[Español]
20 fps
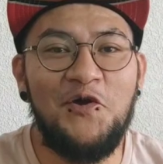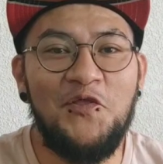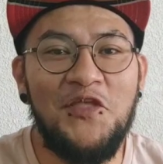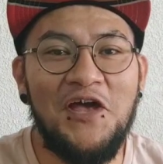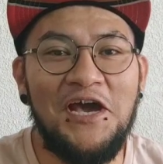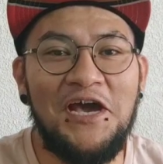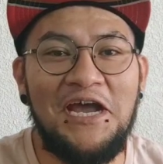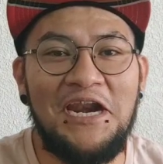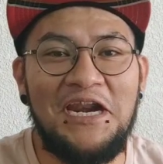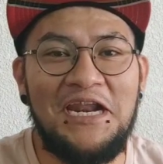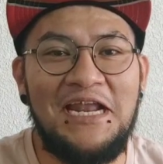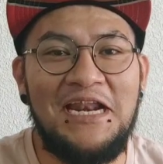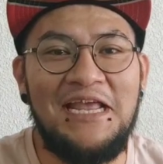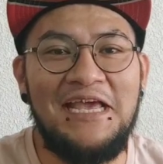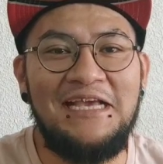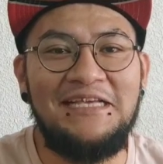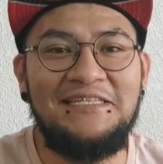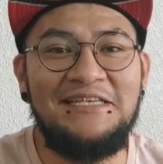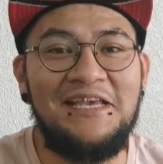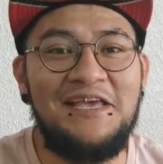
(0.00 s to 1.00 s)
onda,
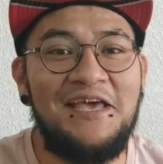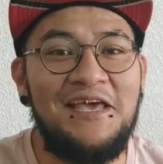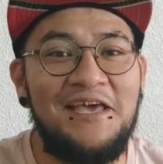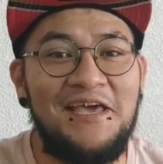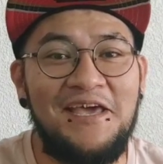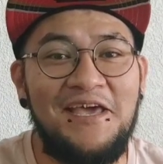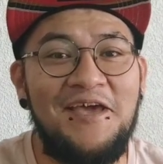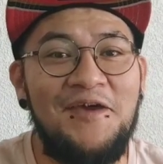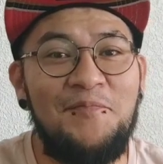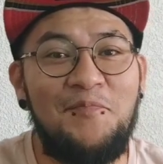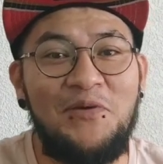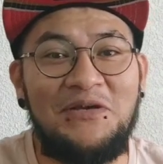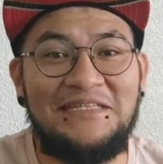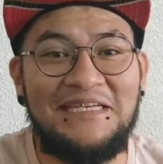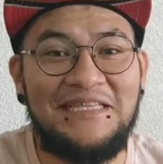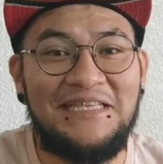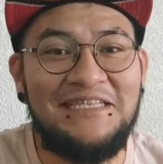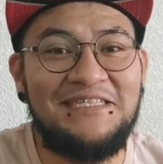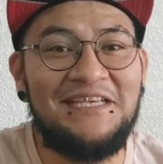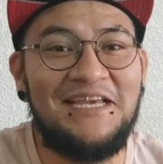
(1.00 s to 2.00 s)
carnales? Eh, pues
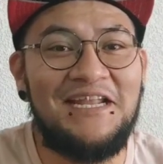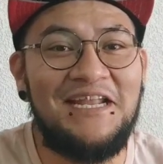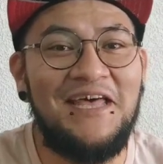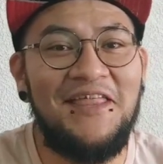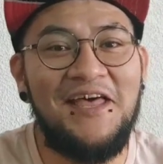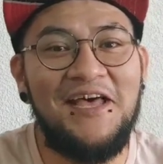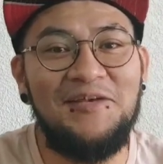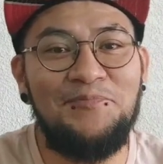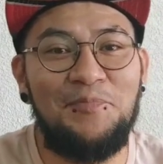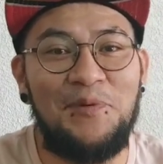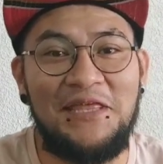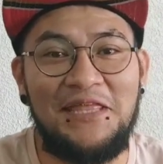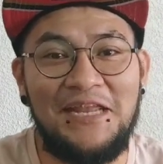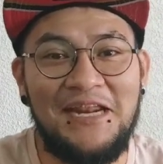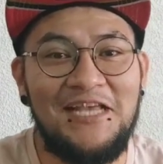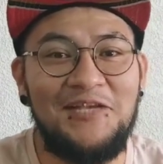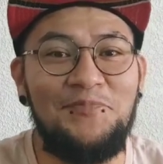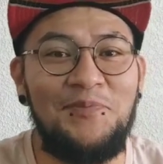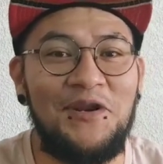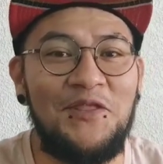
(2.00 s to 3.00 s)
antes que nada,
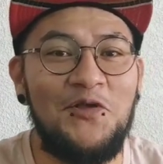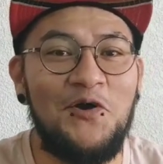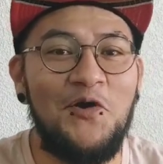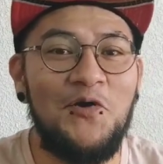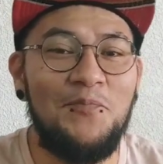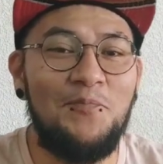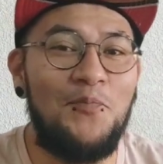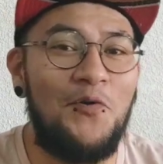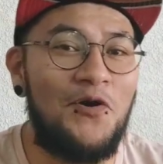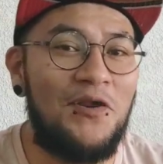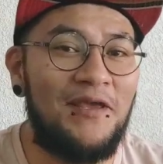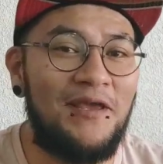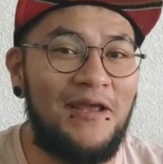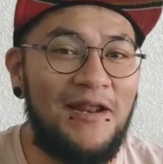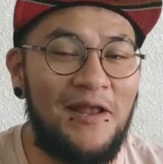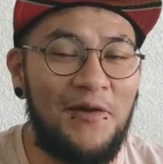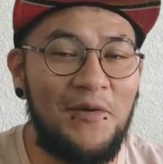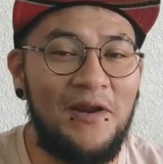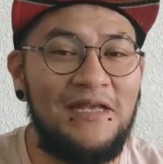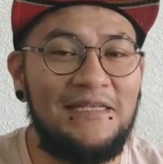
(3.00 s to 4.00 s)
pedirles perdón, porque
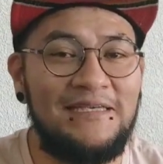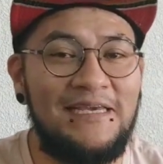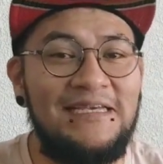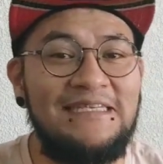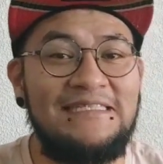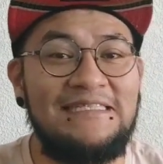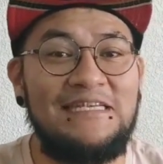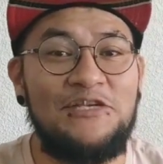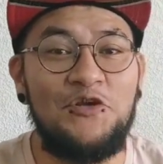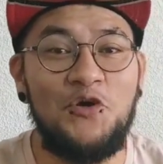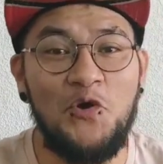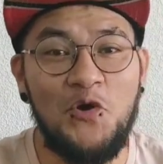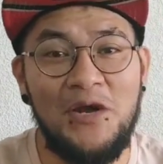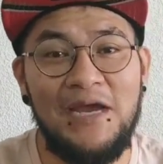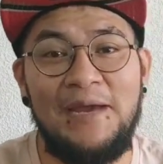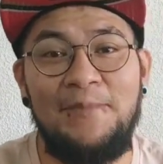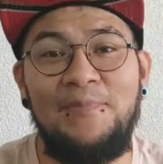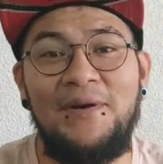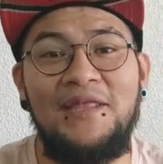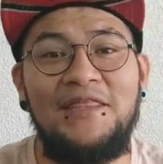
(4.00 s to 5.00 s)
la verdad es que yo
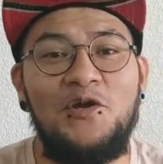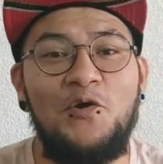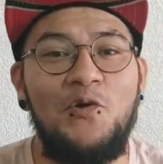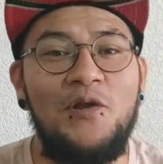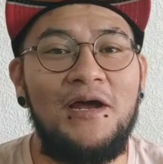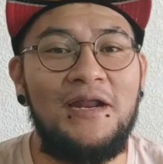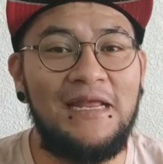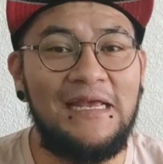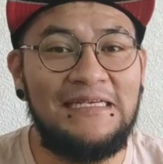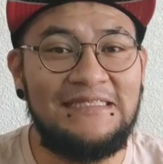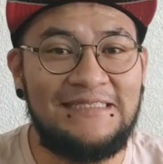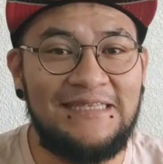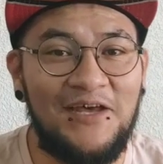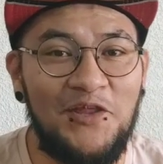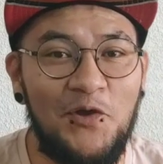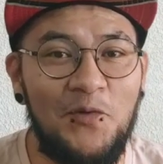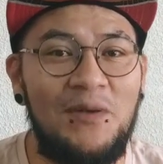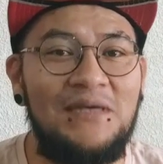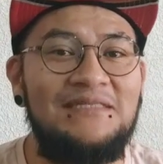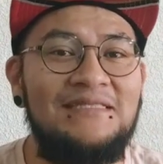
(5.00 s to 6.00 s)
en particular he
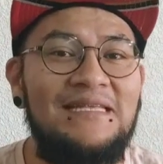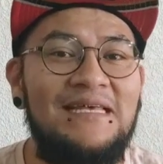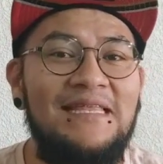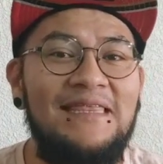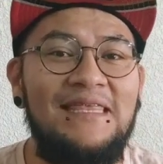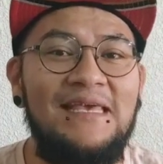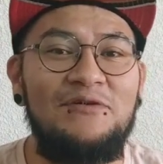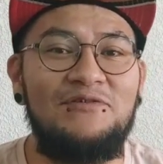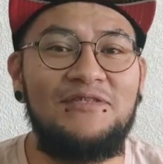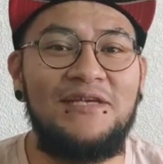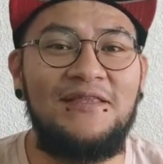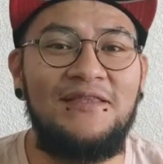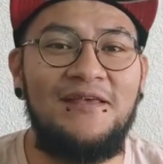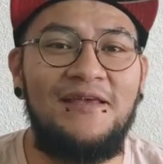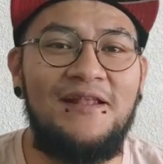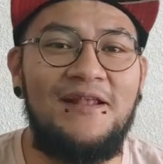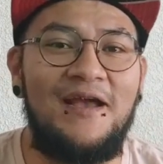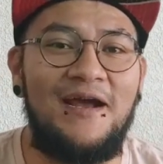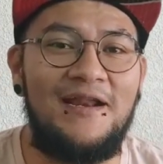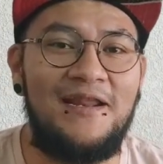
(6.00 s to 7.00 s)
estado bastante ausente
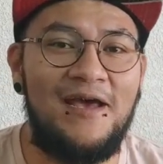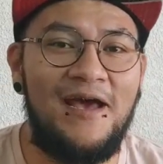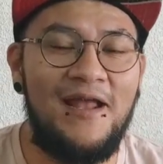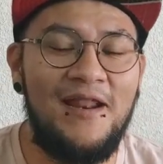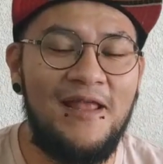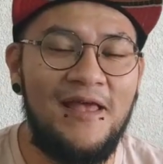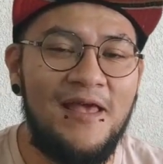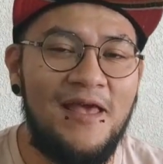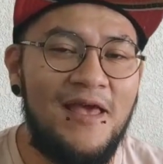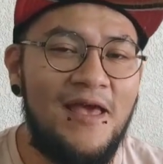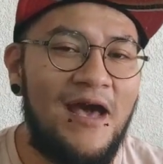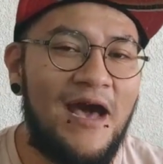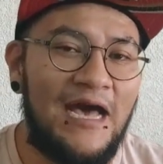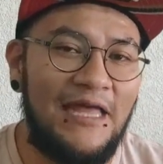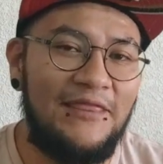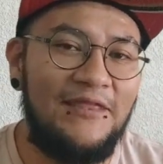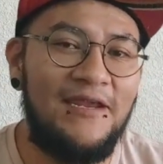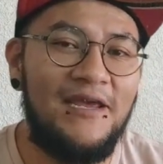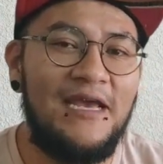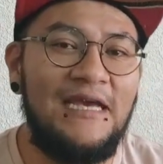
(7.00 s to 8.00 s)
del canal.
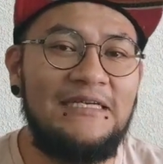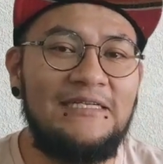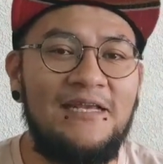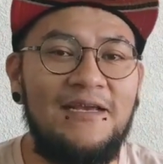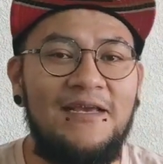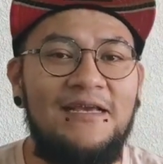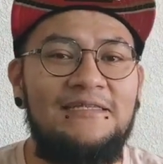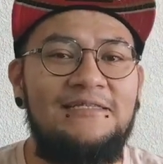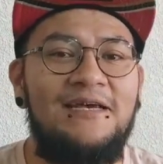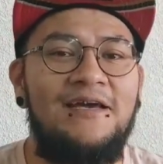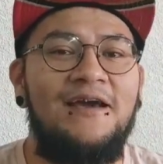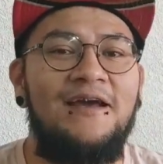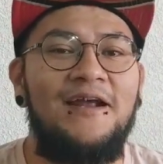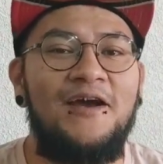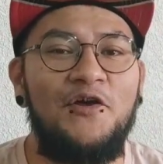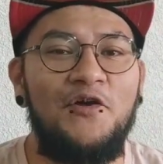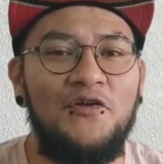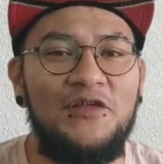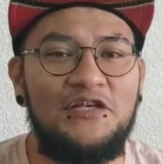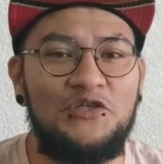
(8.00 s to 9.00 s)
Andrea es la que se ha
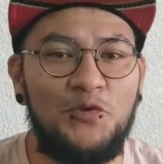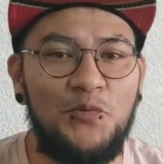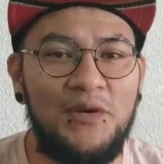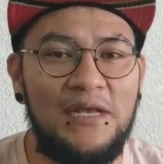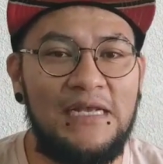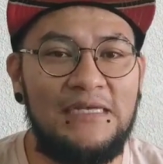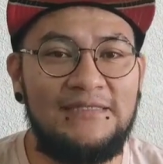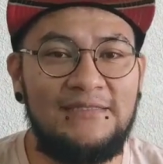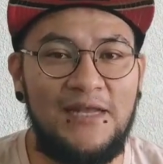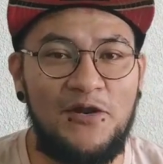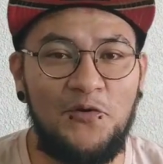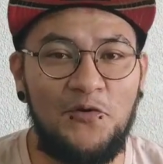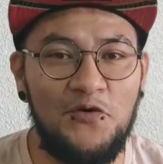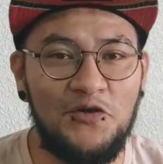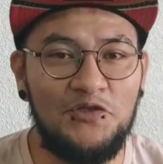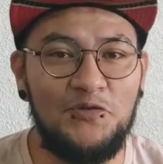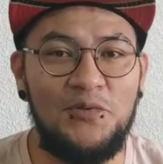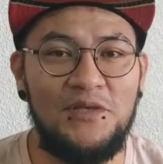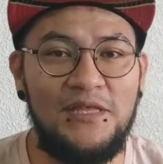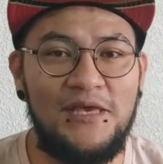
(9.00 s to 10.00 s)
encargado de subir este,
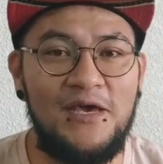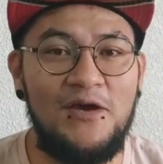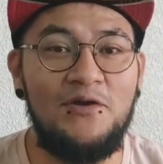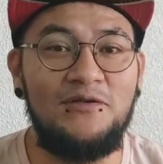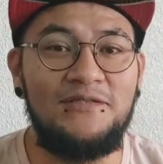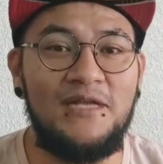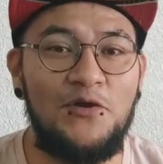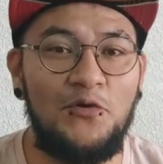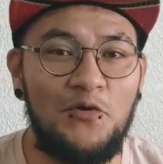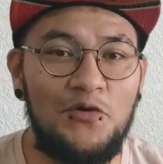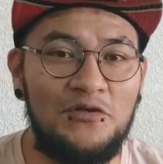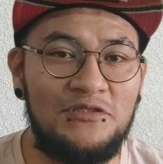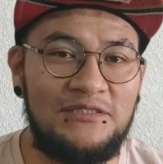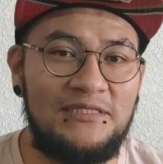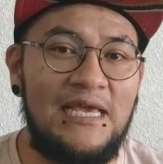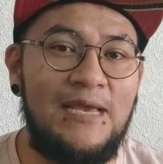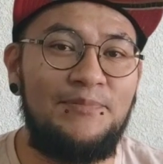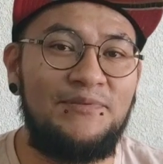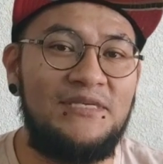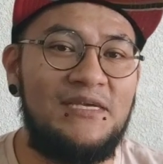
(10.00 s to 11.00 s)
algunos videos, algunos
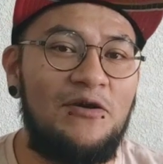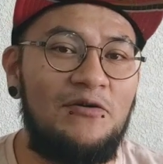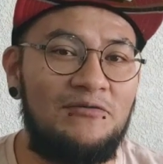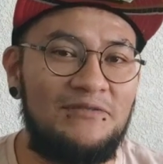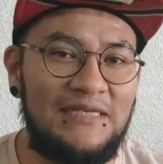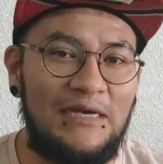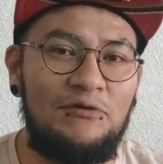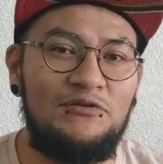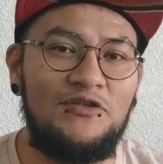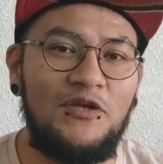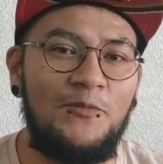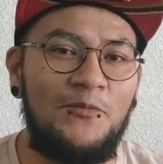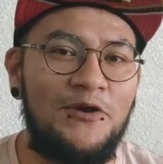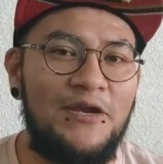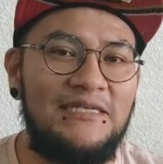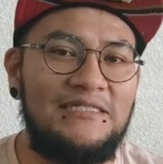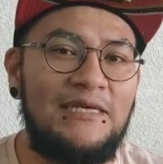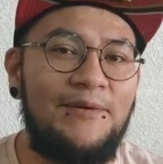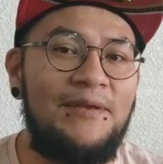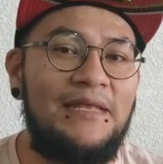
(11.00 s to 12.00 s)
tips y consejos. Como
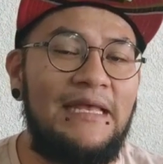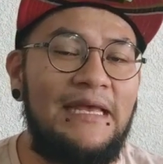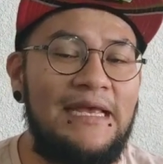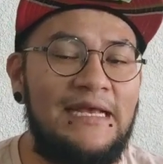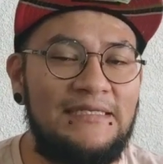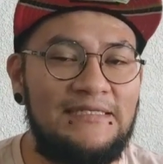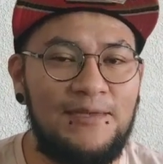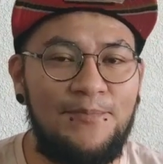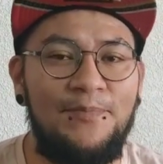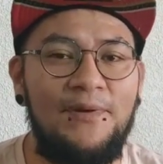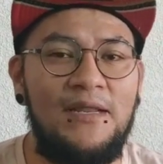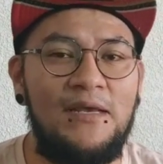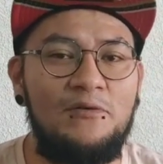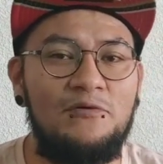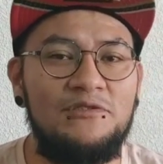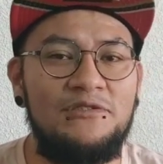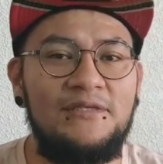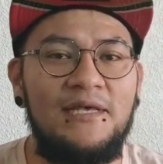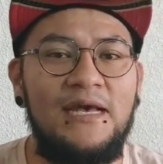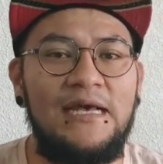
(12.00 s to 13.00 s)
ya saben, ella siempre le
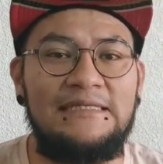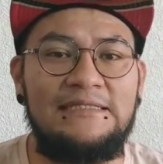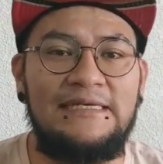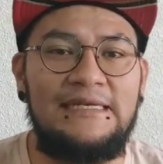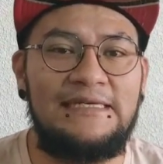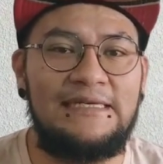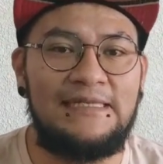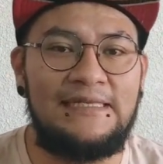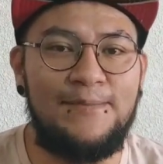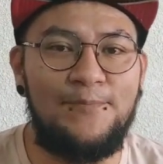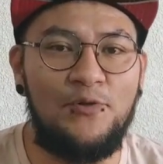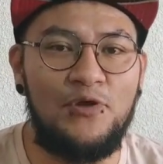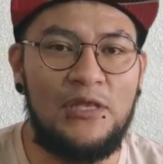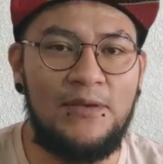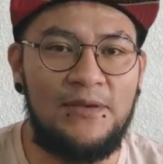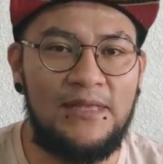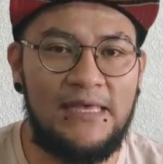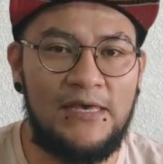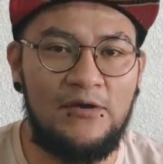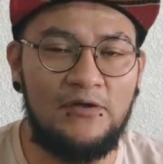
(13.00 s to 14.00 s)
gusta hacer ese tipo de
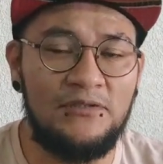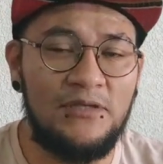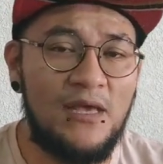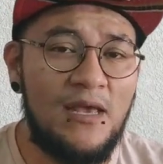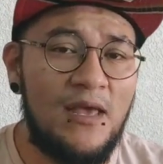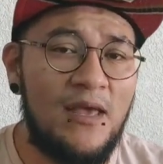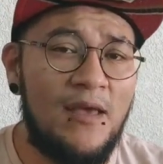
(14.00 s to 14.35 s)
videos